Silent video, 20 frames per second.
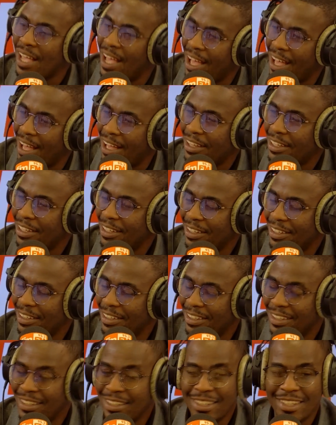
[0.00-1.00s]

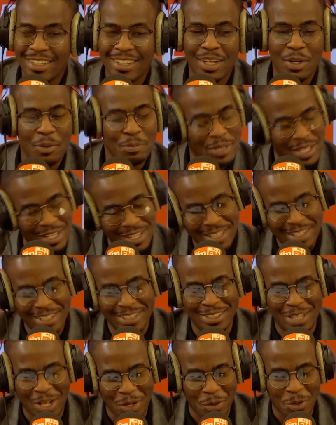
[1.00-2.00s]
Non mais,
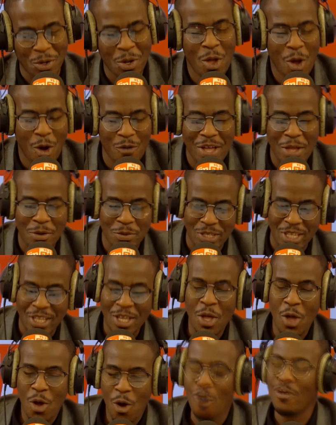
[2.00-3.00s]

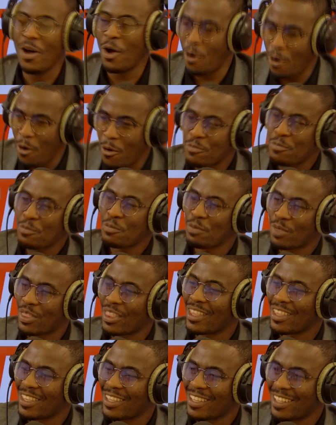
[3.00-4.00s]
ça a un sens
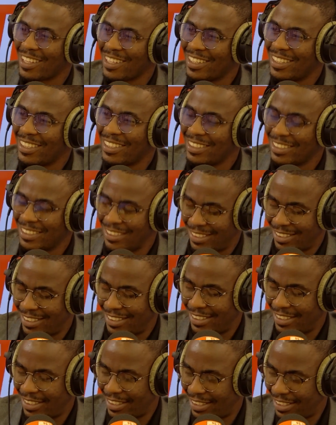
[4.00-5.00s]
politique
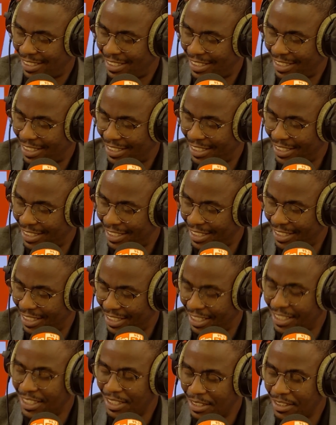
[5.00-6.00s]
c'est ce qu'il faut comprendre.
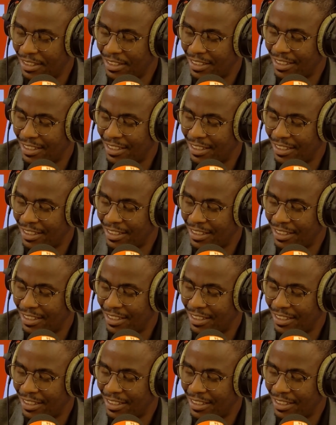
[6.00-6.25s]
S'il l'a